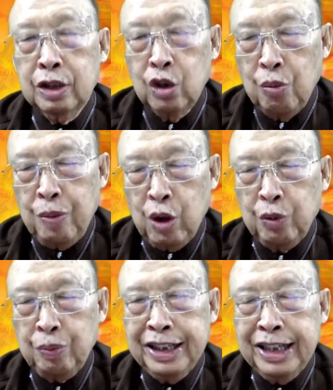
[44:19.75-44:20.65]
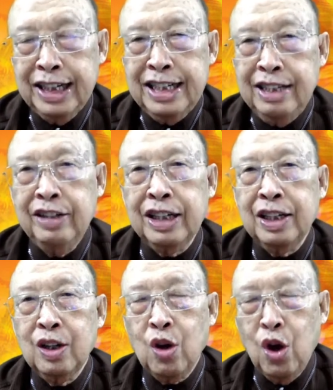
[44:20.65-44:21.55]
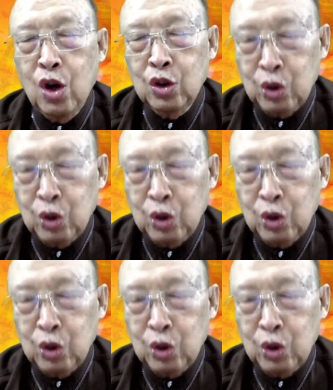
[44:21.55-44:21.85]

จงปรากฏเป็นจริงในชีวิตของ